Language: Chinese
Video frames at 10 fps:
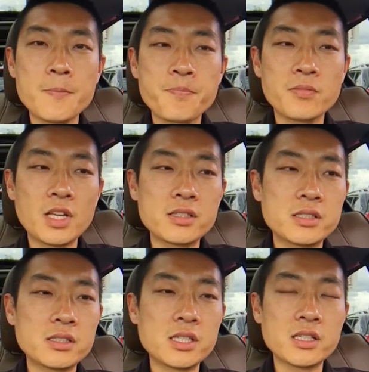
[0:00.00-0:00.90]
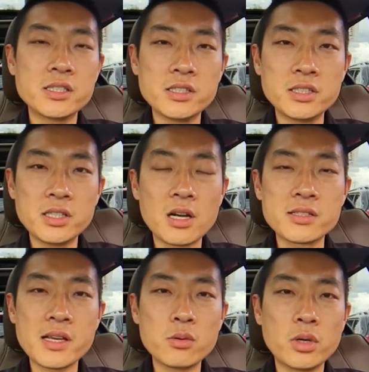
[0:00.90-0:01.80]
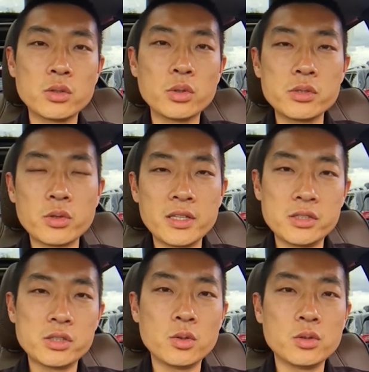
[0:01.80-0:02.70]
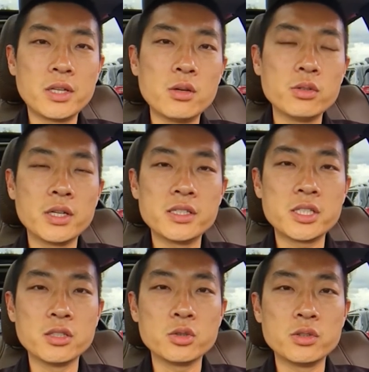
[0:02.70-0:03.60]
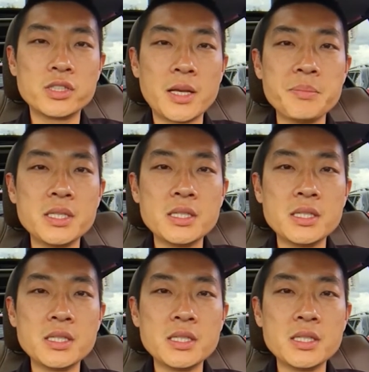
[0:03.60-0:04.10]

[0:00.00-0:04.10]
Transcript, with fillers: 那相信第2、3款推出来的时候，那会很成熟的产品。